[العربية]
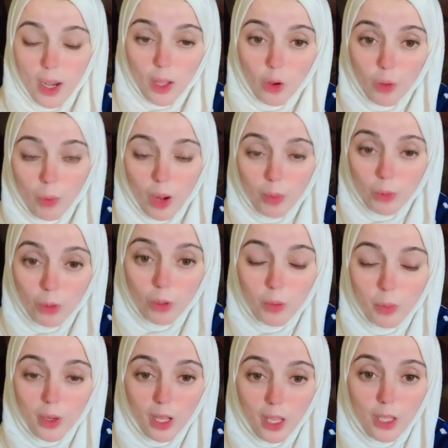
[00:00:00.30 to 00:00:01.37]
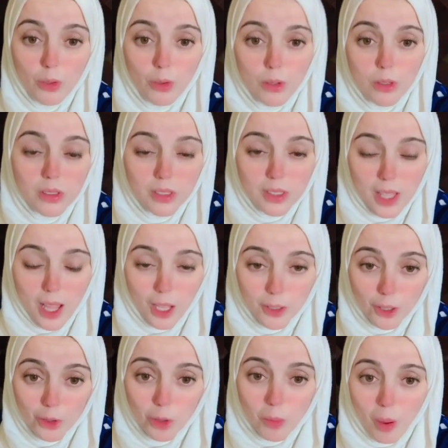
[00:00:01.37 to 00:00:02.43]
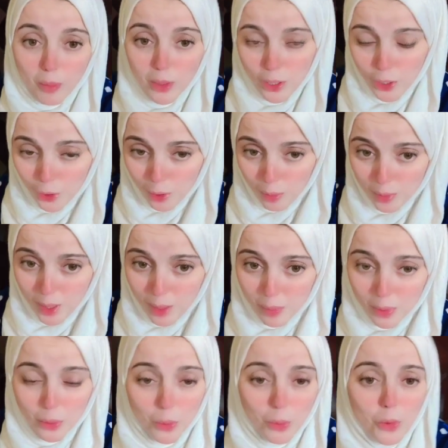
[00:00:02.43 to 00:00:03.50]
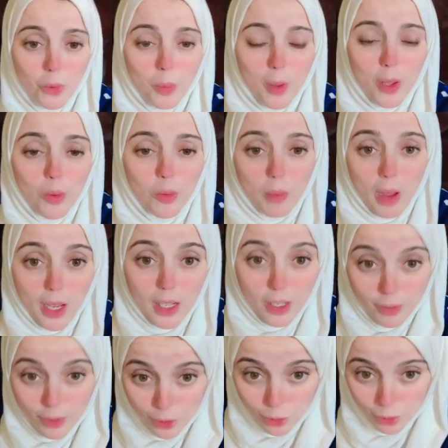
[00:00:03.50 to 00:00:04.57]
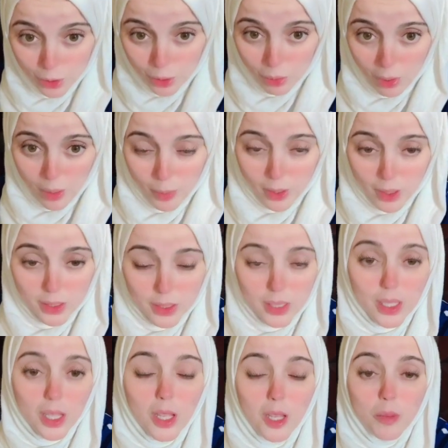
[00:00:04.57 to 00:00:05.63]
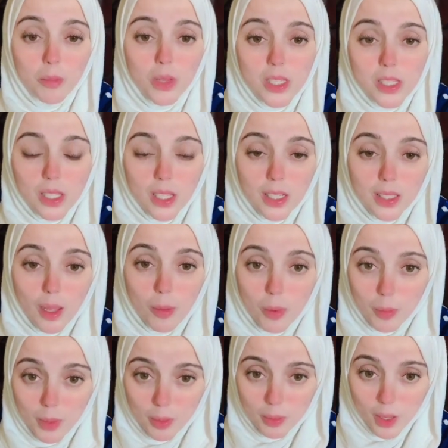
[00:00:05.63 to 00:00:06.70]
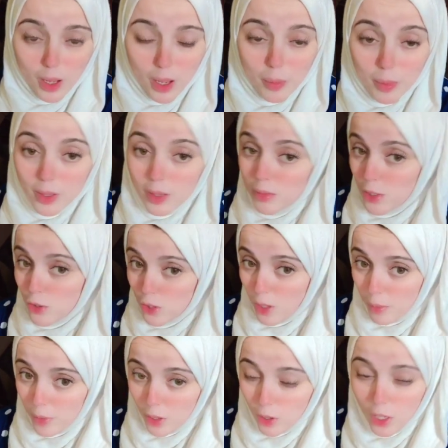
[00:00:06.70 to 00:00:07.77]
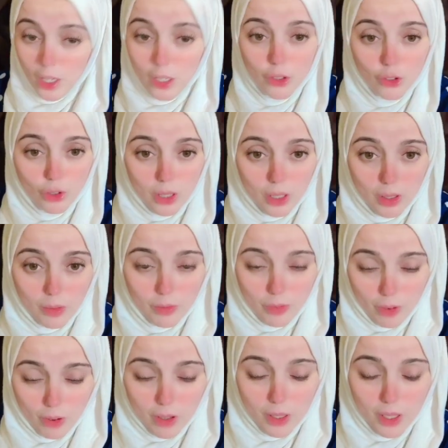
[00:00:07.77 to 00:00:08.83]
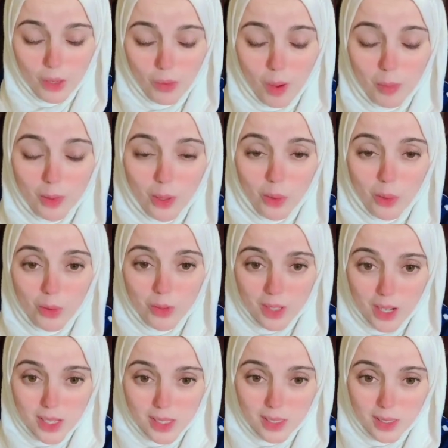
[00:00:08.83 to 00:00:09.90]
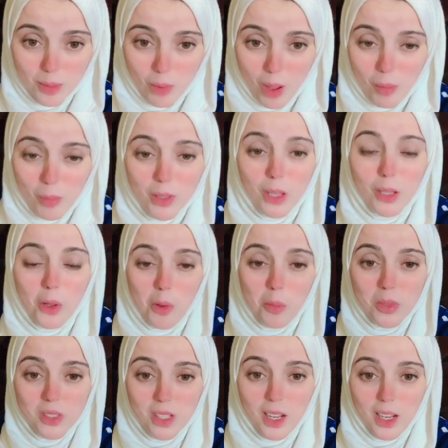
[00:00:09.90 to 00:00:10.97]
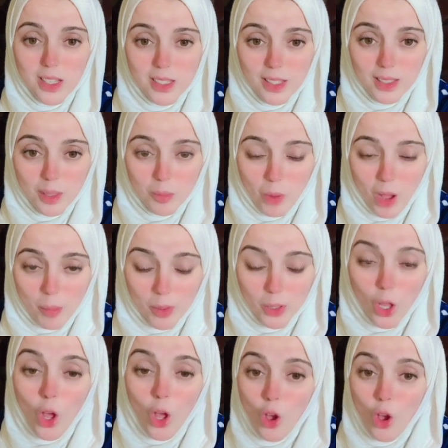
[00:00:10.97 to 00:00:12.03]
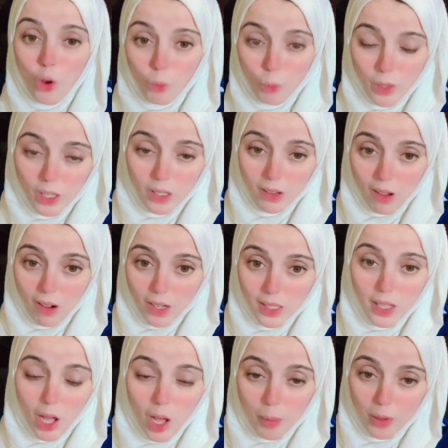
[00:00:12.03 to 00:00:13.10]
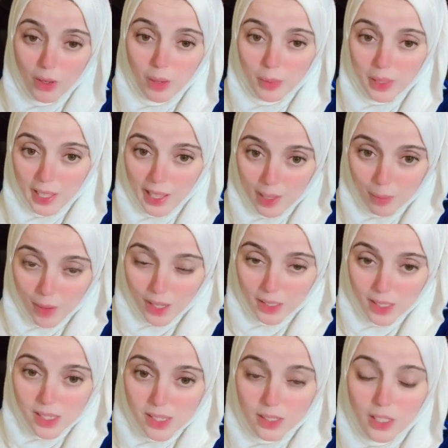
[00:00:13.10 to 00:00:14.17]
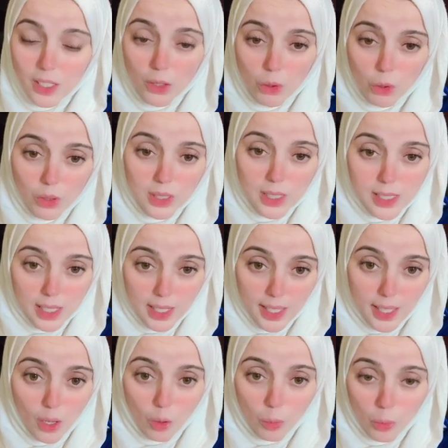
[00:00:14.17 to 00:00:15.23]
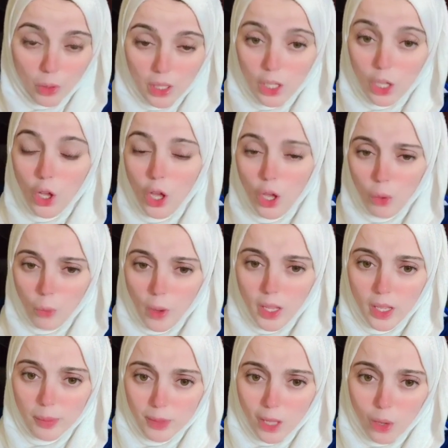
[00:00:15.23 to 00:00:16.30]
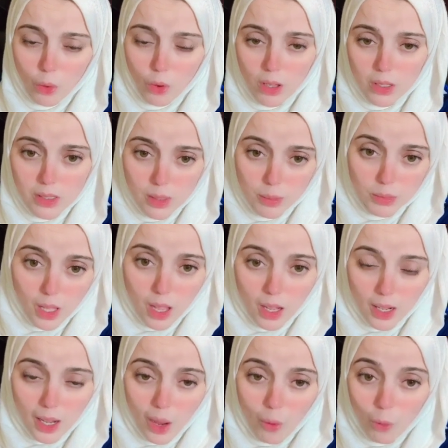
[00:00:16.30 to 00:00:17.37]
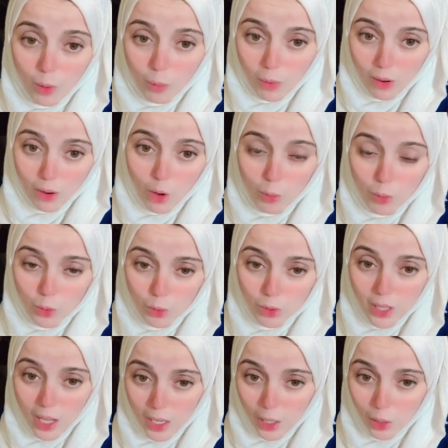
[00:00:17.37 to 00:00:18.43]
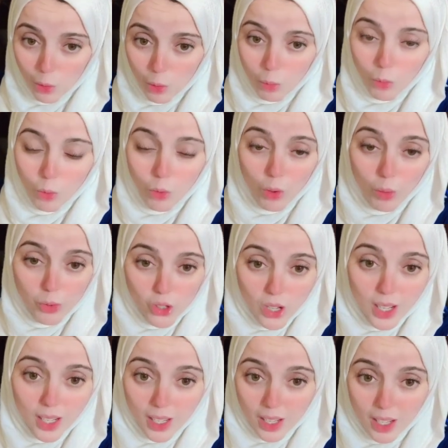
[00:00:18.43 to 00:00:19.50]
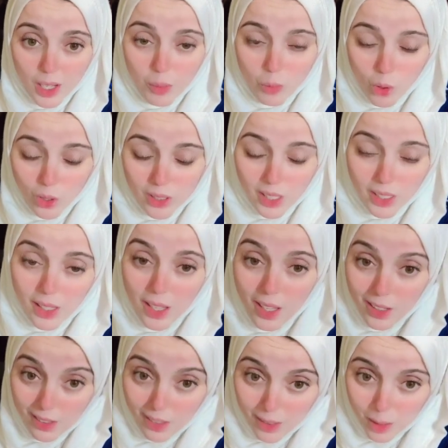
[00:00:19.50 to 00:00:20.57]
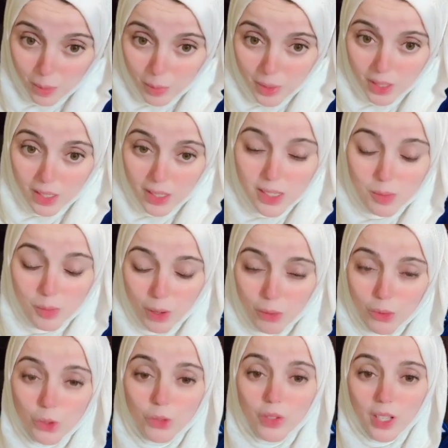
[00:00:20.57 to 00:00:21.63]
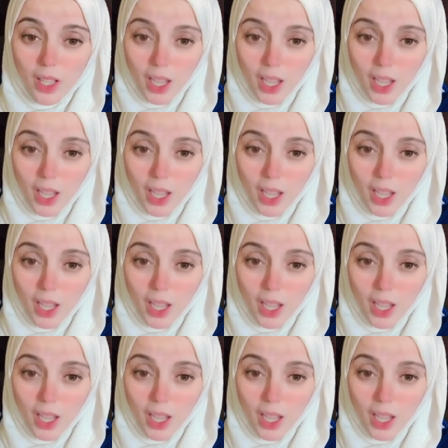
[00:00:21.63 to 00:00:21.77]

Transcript: عليكم ورحمه الله وبركاته ازي حضراتكم عاملين ايه يا رب دايما تكونوا بخير ومعانا فيديو جديد وخبر جديد بس يا ريت قبل ما نبدا خبرنا ما تنسوش نعمل لايك نشترك في القناه وقبل ده كله صلى سيدنا محمد اللهم صل على سيدنا محمد والنهارده خبرنا بيتكلم عن نسرين اخت سيليا وموني وهي بتخرج عن صمتها لاول مره وبترد على الجمهور بشكل غير معتاد يلا بينا نسمع ونشوف هي